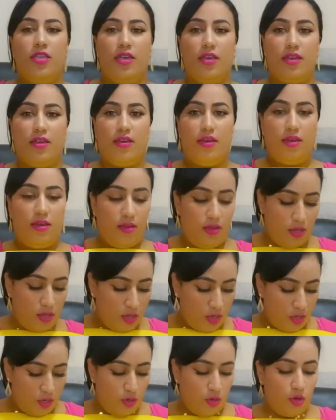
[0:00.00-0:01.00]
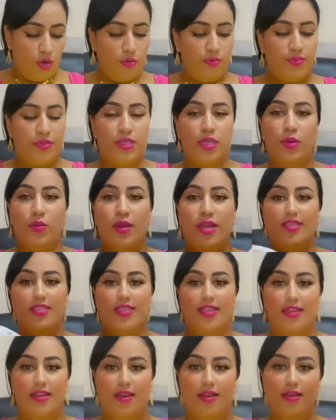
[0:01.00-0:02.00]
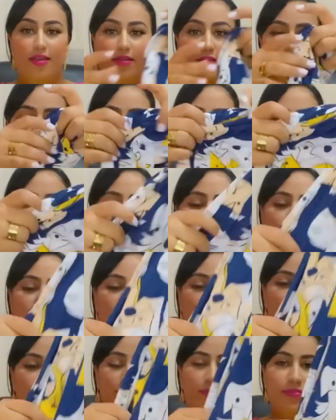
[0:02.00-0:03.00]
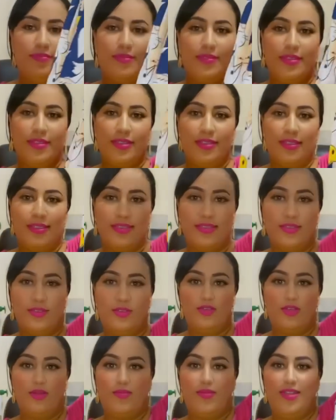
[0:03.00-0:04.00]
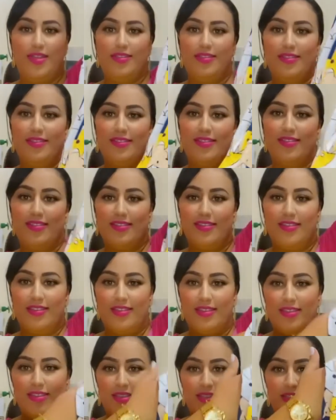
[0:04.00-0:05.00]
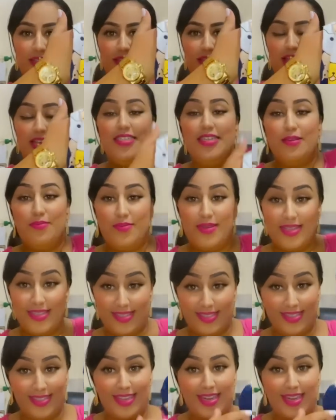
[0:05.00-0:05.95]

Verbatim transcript: هكا وبالسروال ديالها شفتوا البنات هذه البنات 60